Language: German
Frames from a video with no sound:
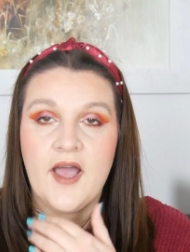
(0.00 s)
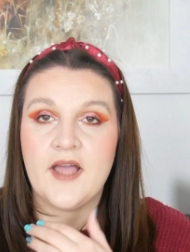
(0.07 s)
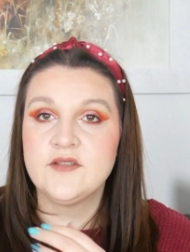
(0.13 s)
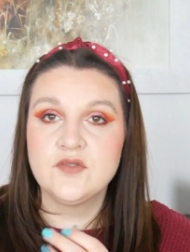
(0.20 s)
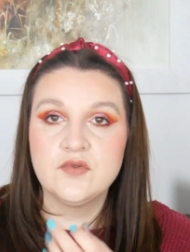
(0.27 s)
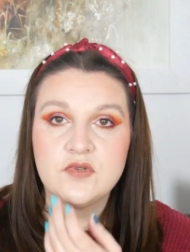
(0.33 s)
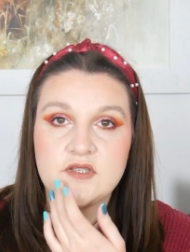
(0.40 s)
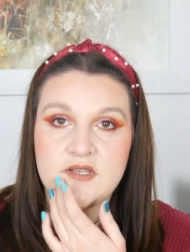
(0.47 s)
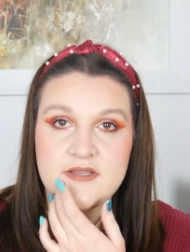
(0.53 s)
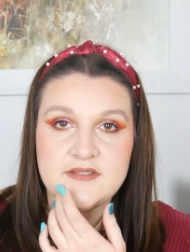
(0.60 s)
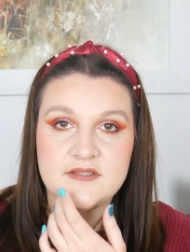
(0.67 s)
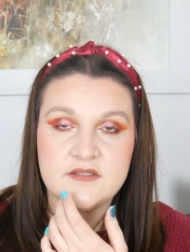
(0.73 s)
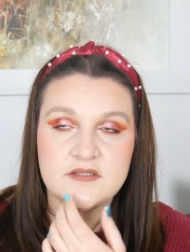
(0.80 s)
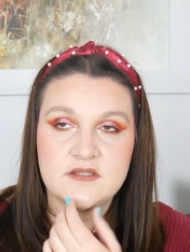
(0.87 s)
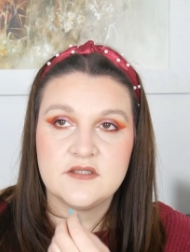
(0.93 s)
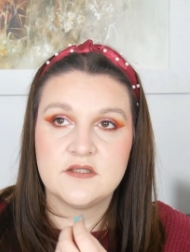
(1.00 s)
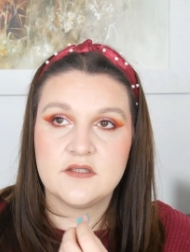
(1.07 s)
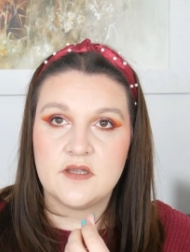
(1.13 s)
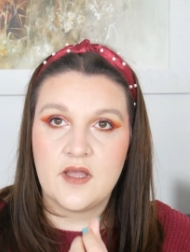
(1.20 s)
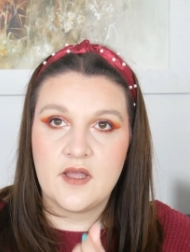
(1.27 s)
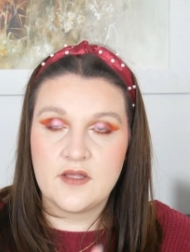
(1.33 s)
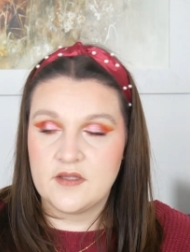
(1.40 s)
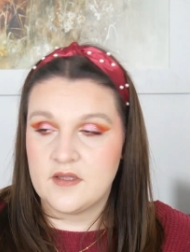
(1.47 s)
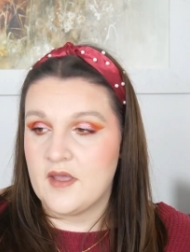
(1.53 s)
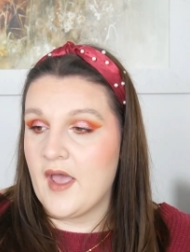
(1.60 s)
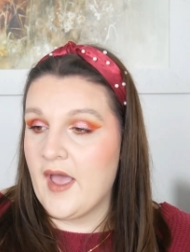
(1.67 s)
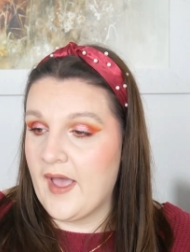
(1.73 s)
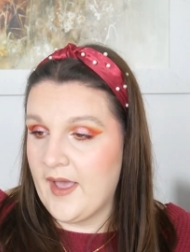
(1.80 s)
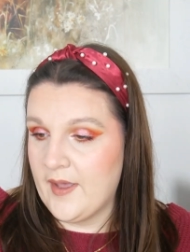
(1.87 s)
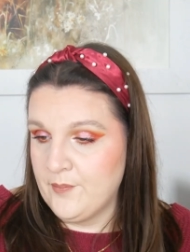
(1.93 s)
Handtuch nasse äh,
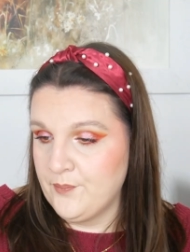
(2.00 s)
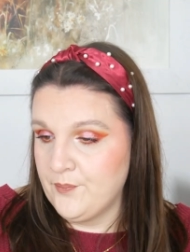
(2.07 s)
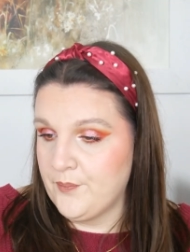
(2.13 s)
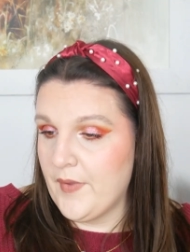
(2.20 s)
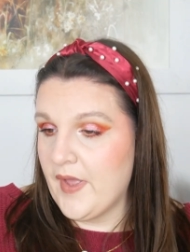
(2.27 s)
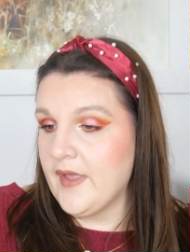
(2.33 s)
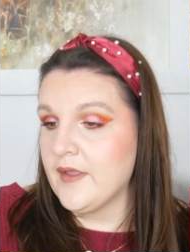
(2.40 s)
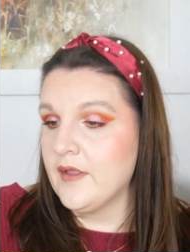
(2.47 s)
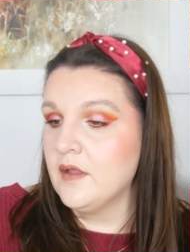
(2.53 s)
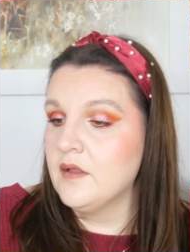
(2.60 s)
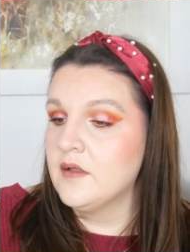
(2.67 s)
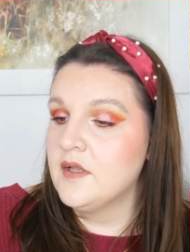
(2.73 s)
Haar machen.